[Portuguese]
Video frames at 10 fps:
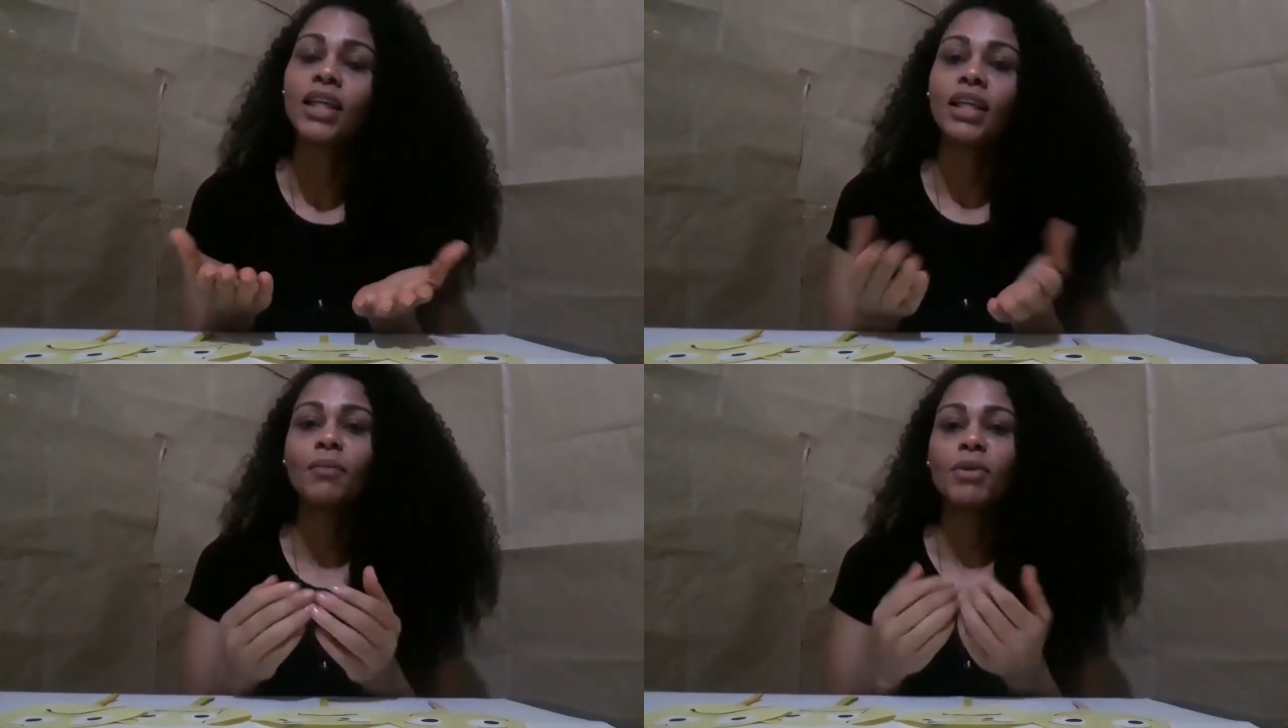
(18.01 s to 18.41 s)

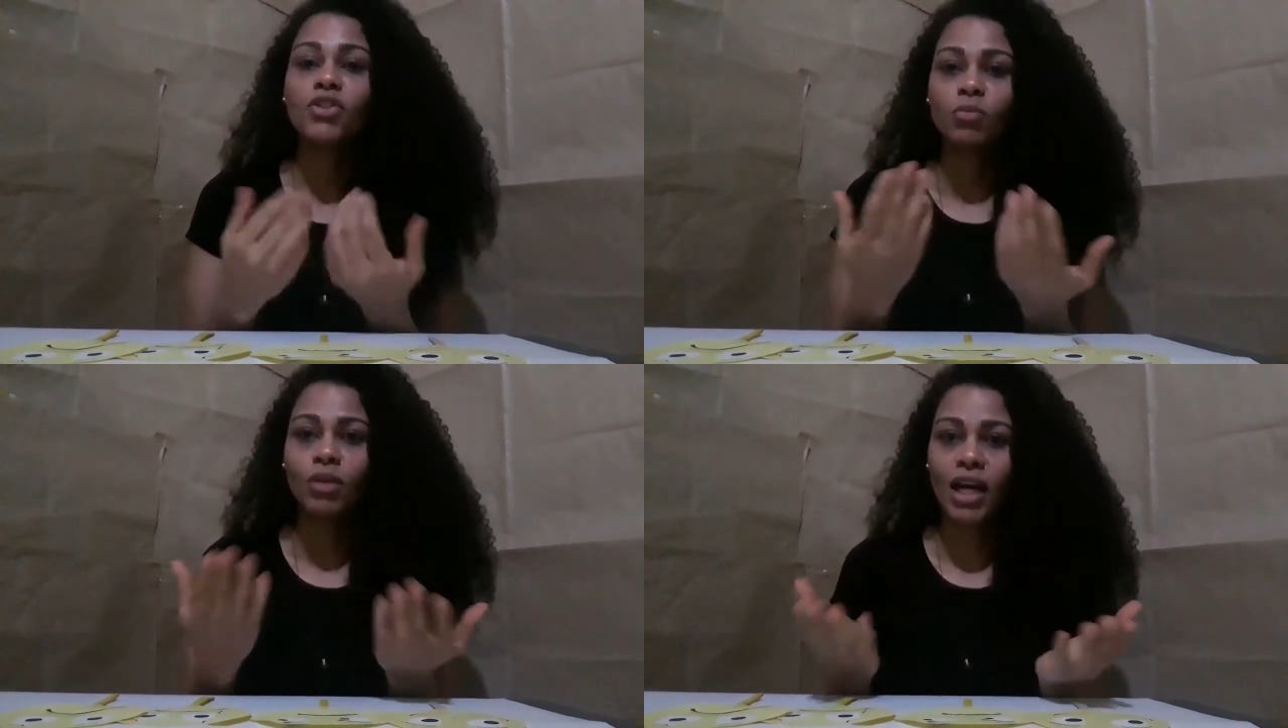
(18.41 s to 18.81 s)
e também
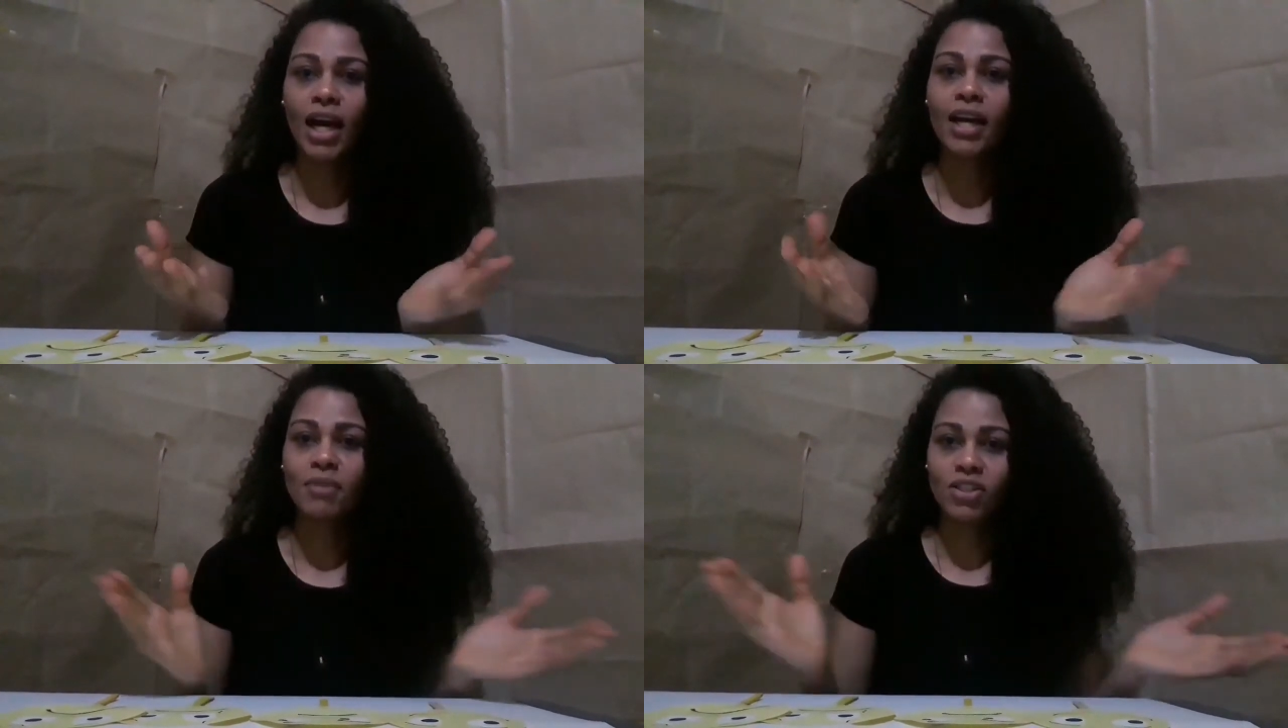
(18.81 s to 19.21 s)
estimular
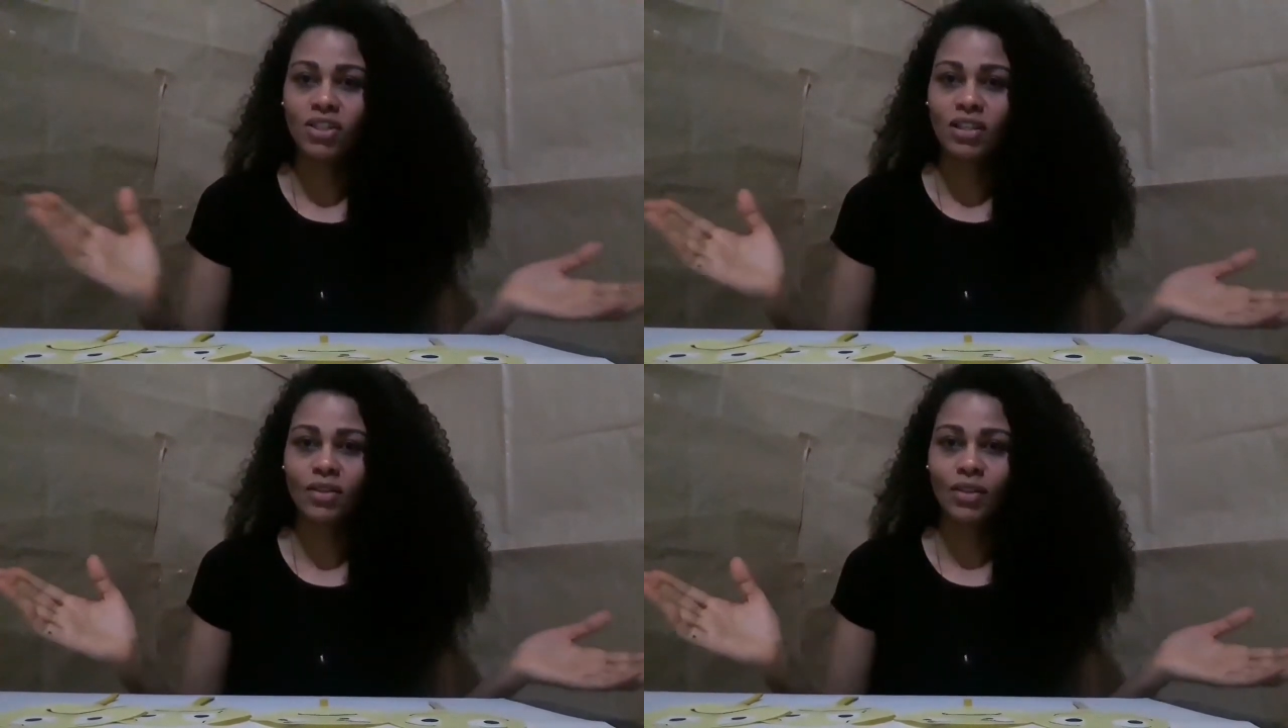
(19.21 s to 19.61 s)
a
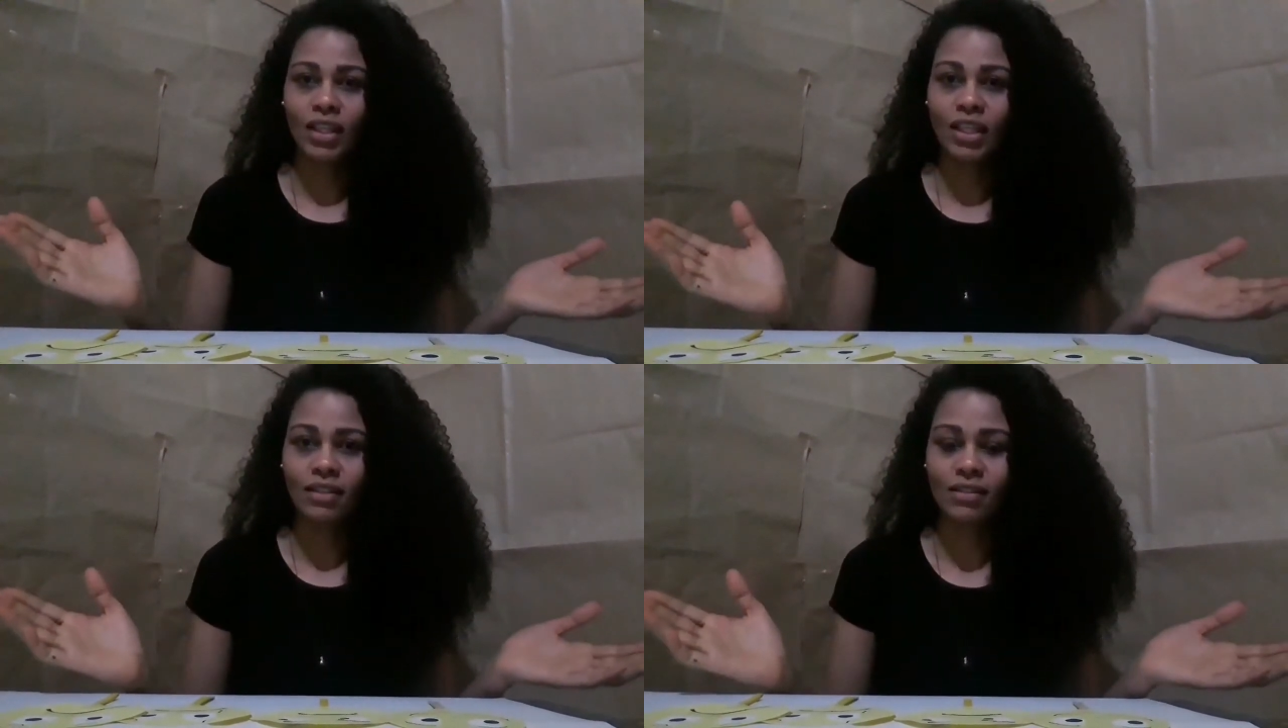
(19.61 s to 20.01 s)
imaginação da
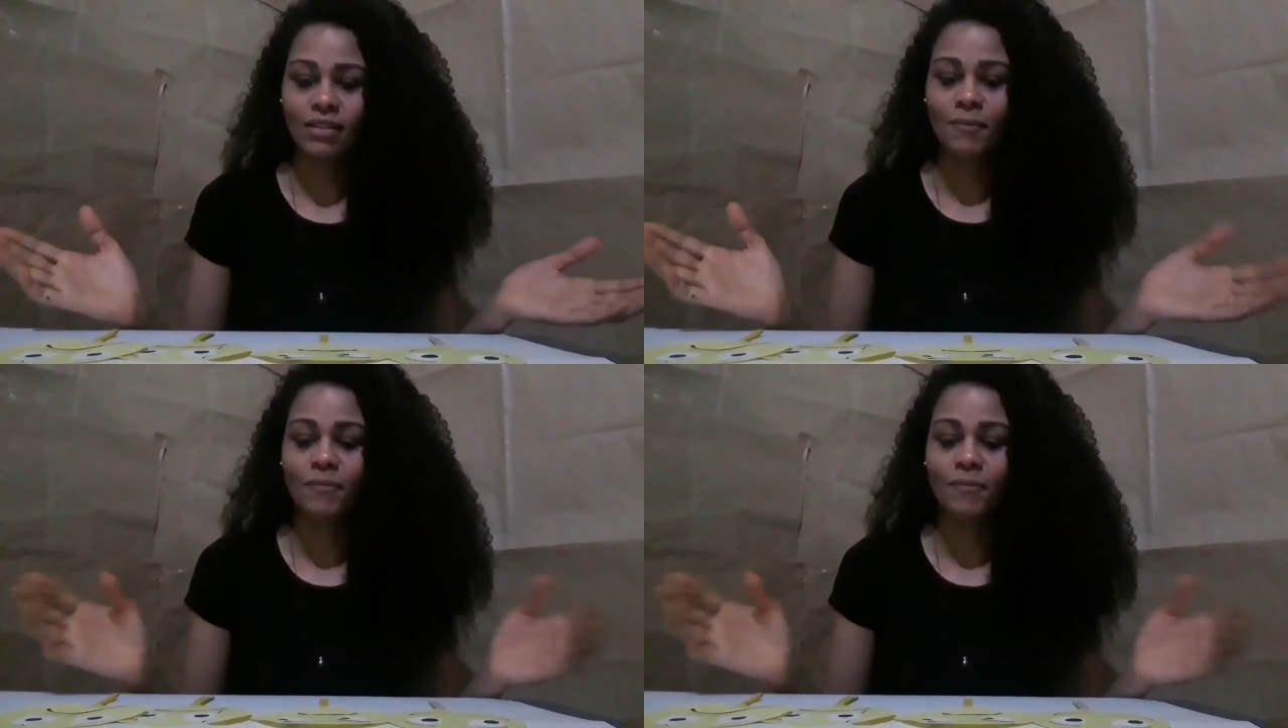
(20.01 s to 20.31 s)
criança.